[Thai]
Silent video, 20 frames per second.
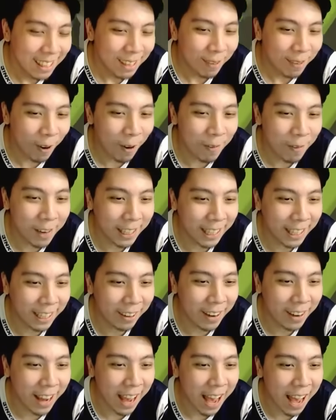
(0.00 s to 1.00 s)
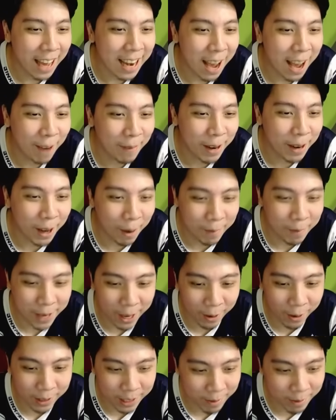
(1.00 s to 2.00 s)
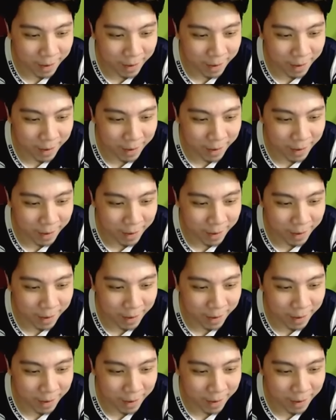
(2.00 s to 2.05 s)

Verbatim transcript: เพราะเมื่อกี้เราได้ห้าดาวไปรอบเดียวใช่ไหม